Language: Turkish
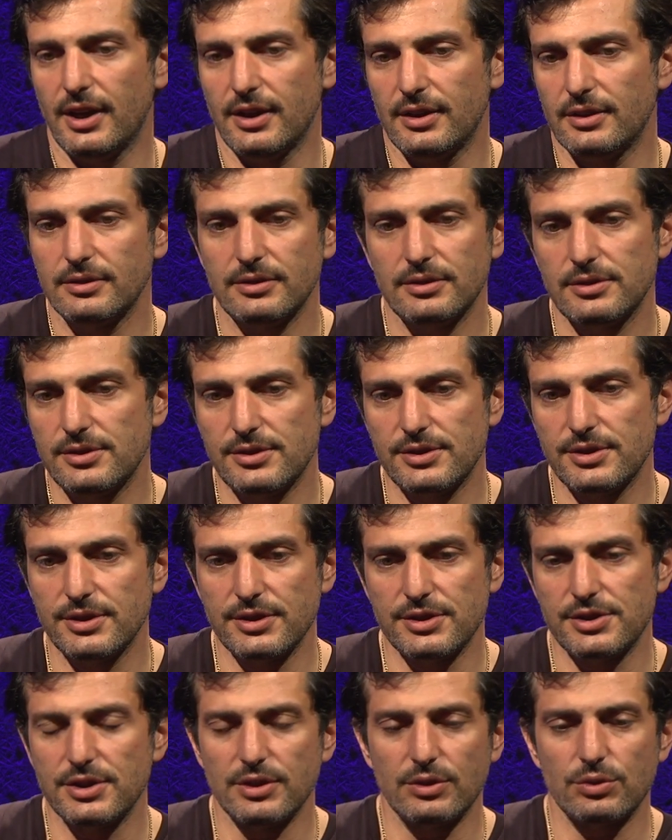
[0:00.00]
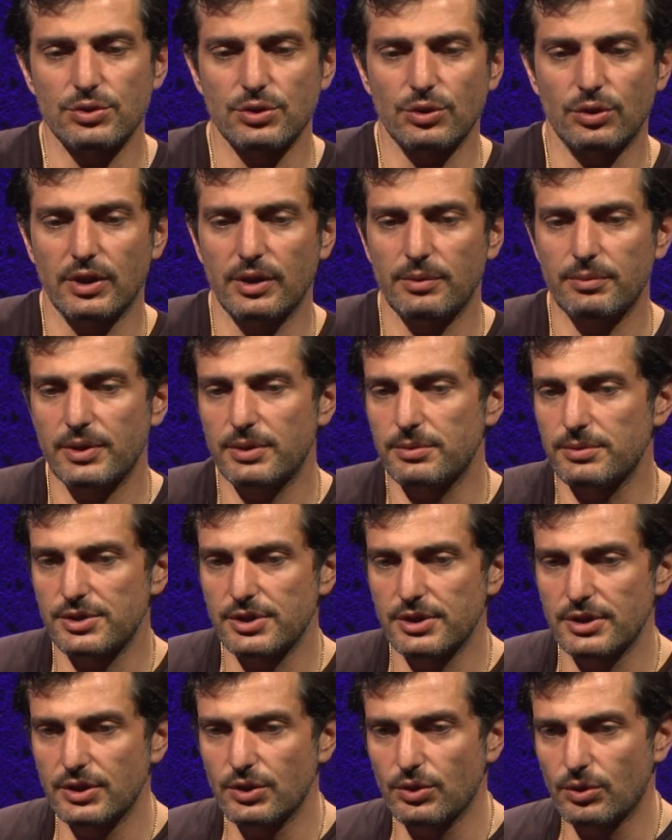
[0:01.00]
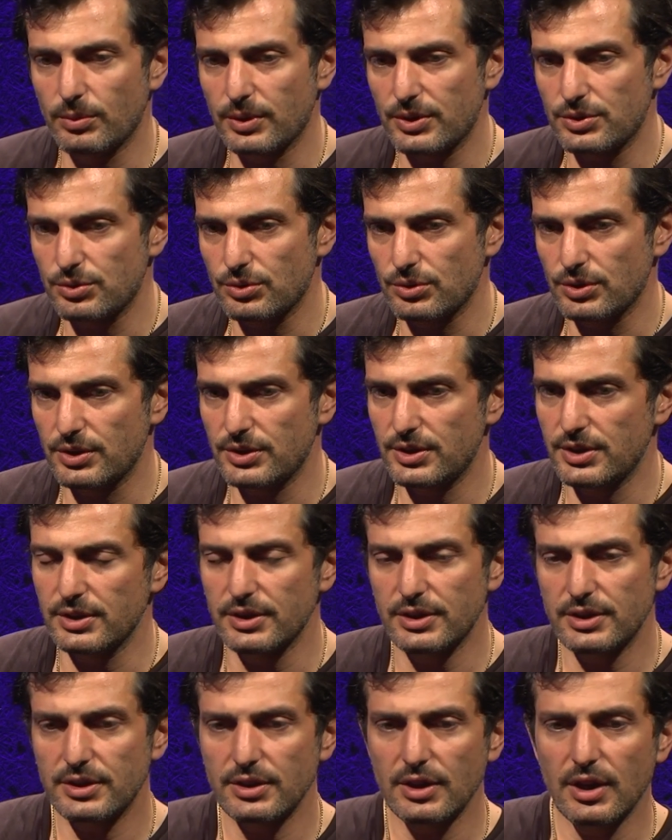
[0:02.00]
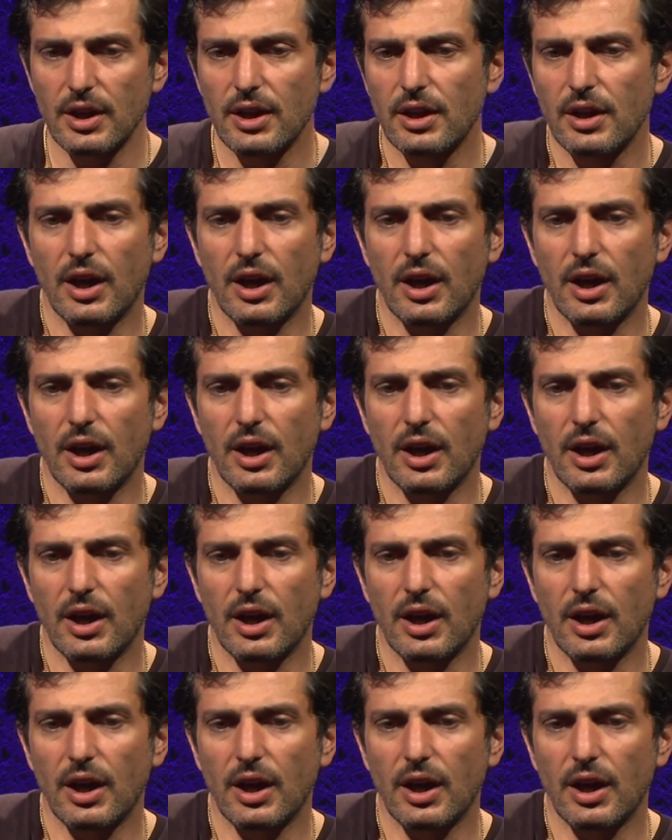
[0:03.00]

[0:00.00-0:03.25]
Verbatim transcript: Yani sizin için güzel olan benim için iyi olmak zorunda değildir.